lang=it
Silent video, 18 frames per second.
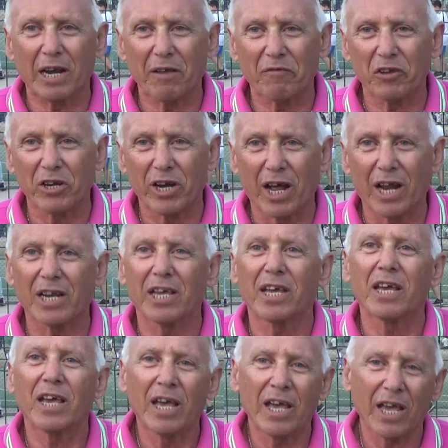e le
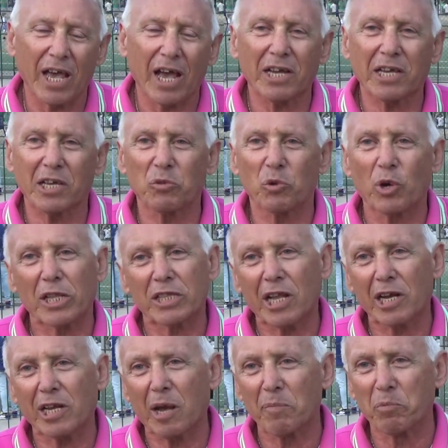finali e anche
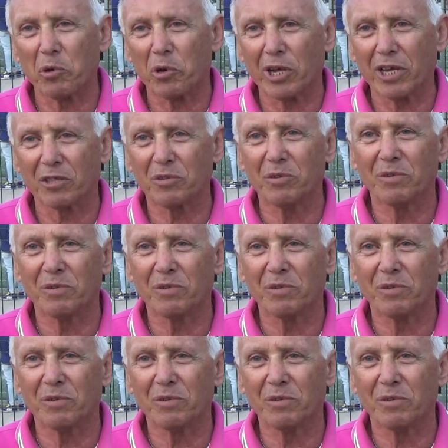durante il campionato.